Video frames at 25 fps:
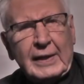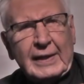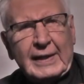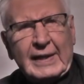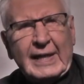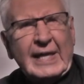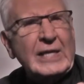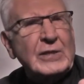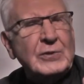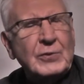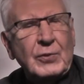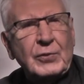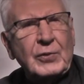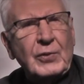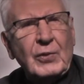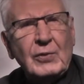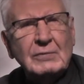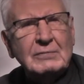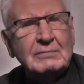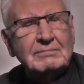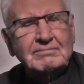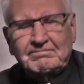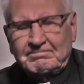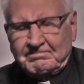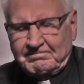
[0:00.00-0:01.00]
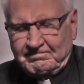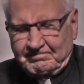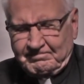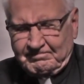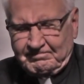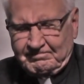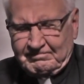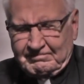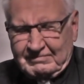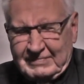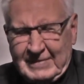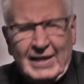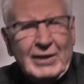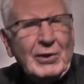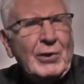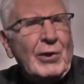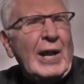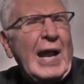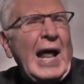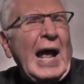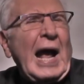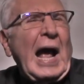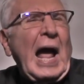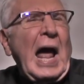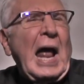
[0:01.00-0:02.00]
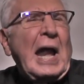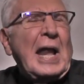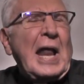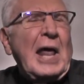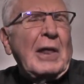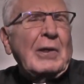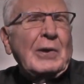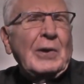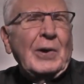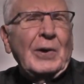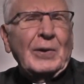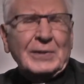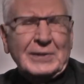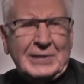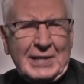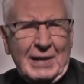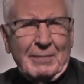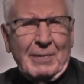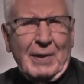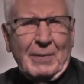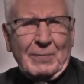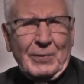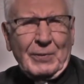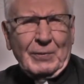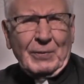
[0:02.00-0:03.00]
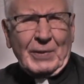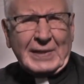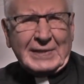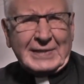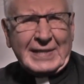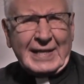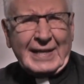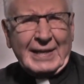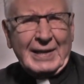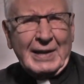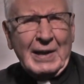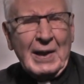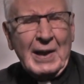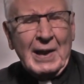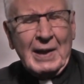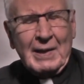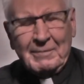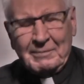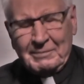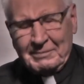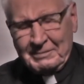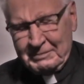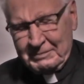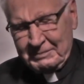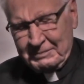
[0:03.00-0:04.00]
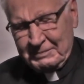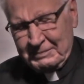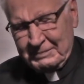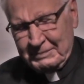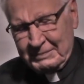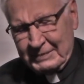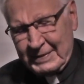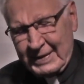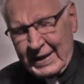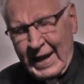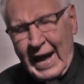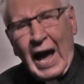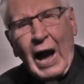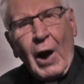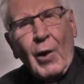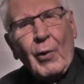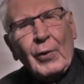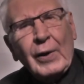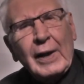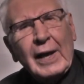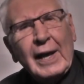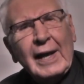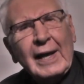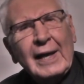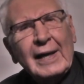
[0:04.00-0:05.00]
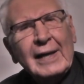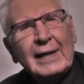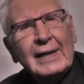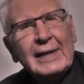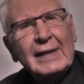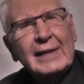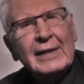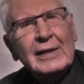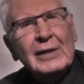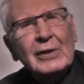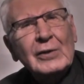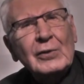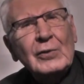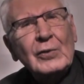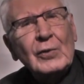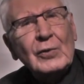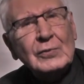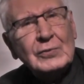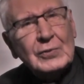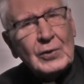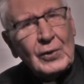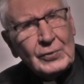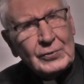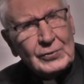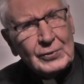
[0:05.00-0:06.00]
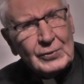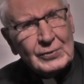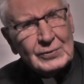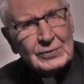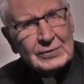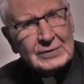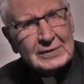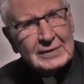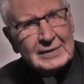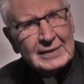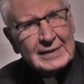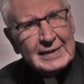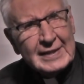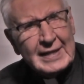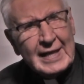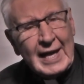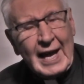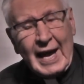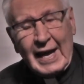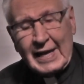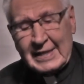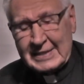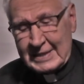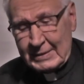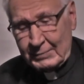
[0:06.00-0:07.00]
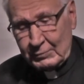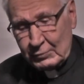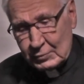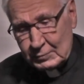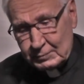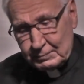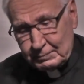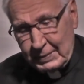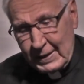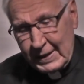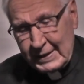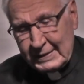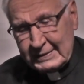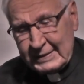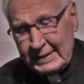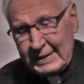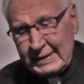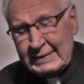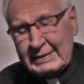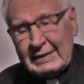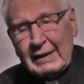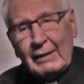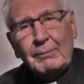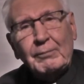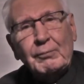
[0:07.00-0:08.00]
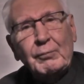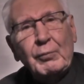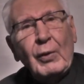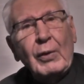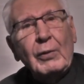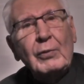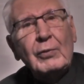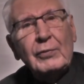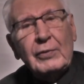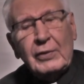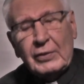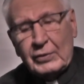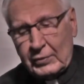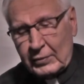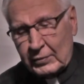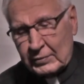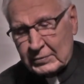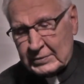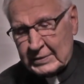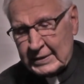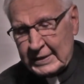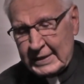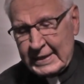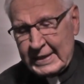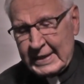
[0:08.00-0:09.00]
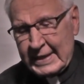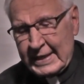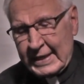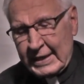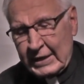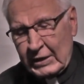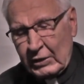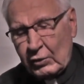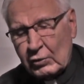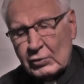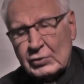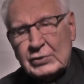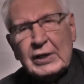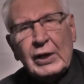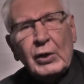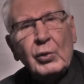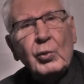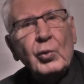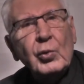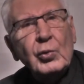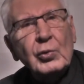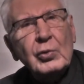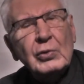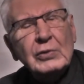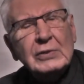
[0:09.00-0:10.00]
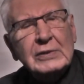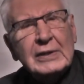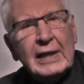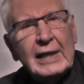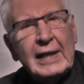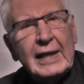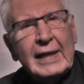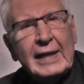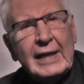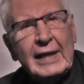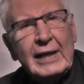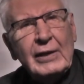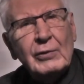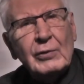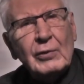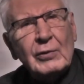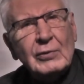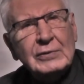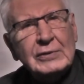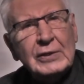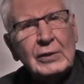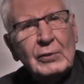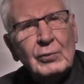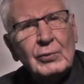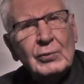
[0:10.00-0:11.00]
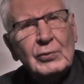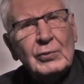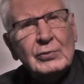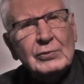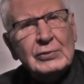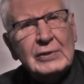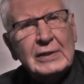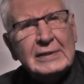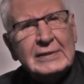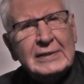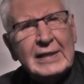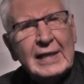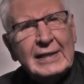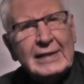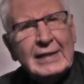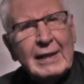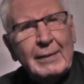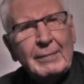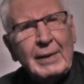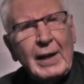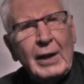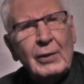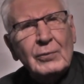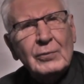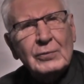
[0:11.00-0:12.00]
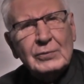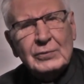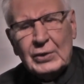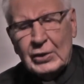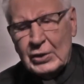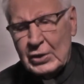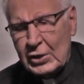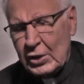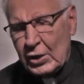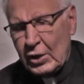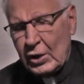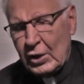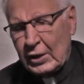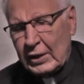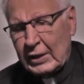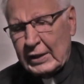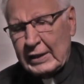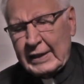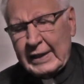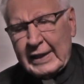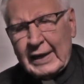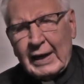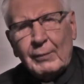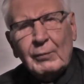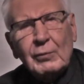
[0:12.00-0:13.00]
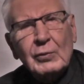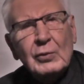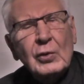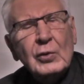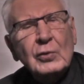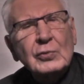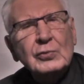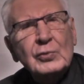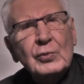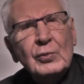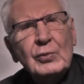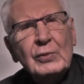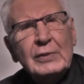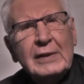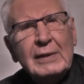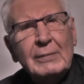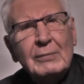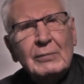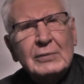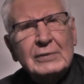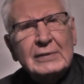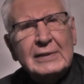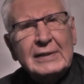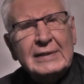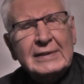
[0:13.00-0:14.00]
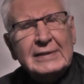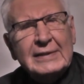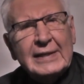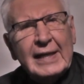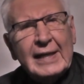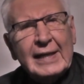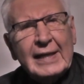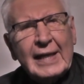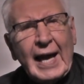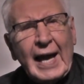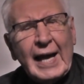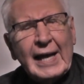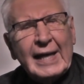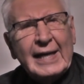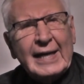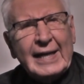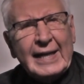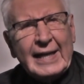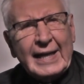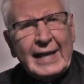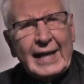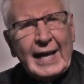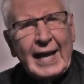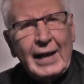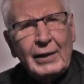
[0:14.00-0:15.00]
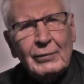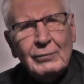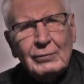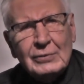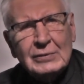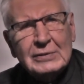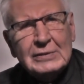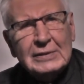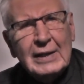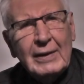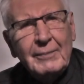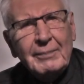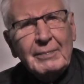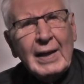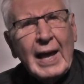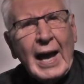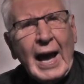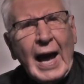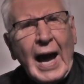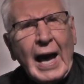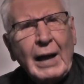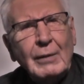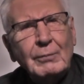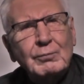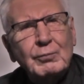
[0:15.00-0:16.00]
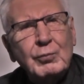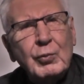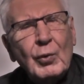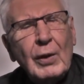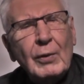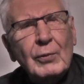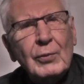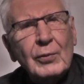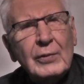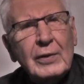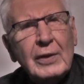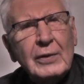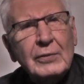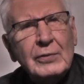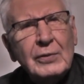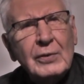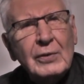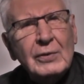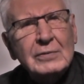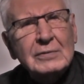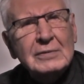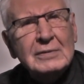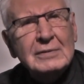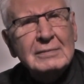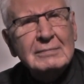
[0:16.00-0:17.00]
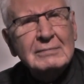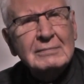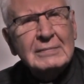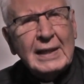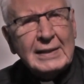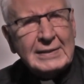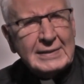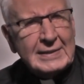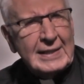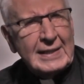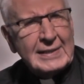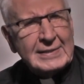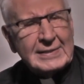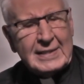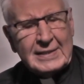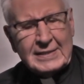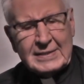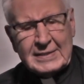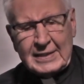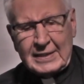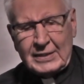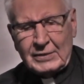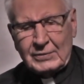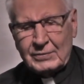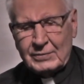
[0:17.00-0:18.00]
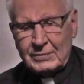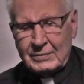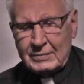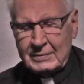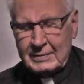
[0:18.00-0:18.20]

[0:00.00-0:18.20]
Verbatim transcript: quiso Dios. Le dio la gana a Dios, voló así. Ahora nosotros hacemos parte del pueblo de Dios, los segundos elegidos, los segundos en ser llamados, digamos los últimos en ser agregados al pueblo de Dios. Así de sencillo.